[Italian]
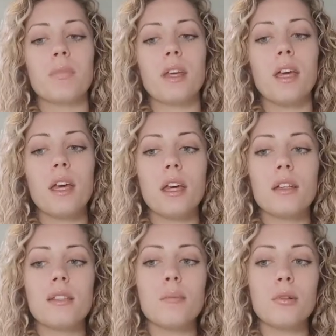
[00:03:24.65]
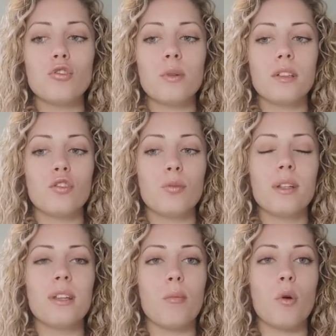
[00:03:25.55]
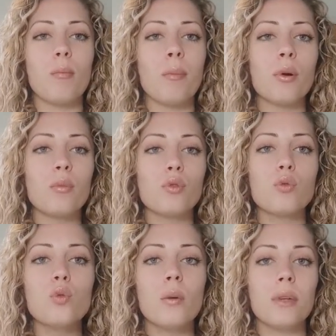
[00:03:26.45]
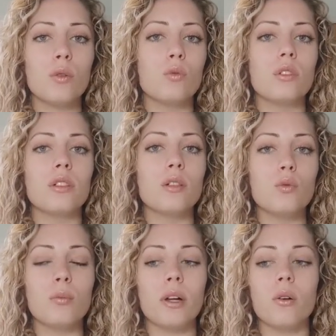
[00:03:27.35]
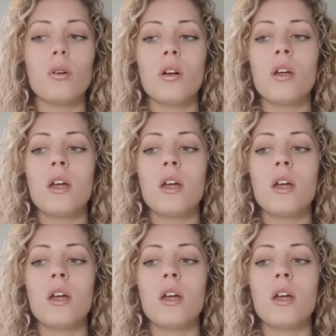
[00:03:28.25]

e semplicemente ci prendiamo ma proprio due minuti di numero